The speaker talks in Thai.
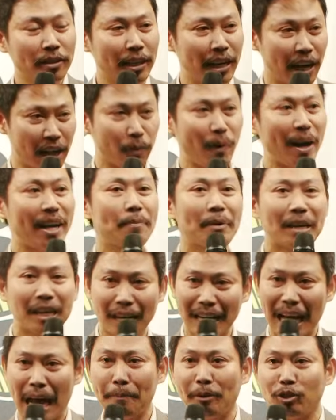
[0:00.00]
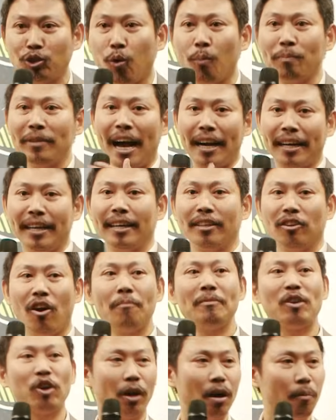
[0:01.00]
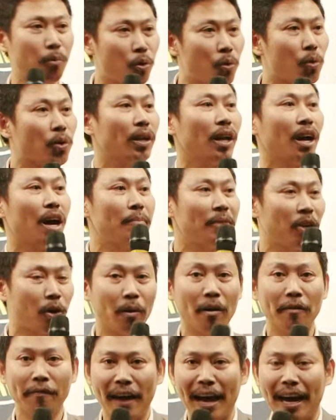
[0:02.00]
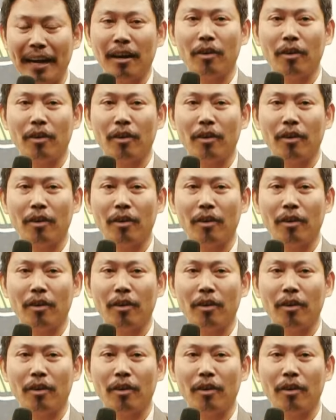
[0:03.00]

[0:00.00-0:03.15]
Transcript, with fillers: ถือว่านี่คือการประชุมอย่างหนึ่งเนาะมีคนมาพูดแล้วก็มีคนมาฟัง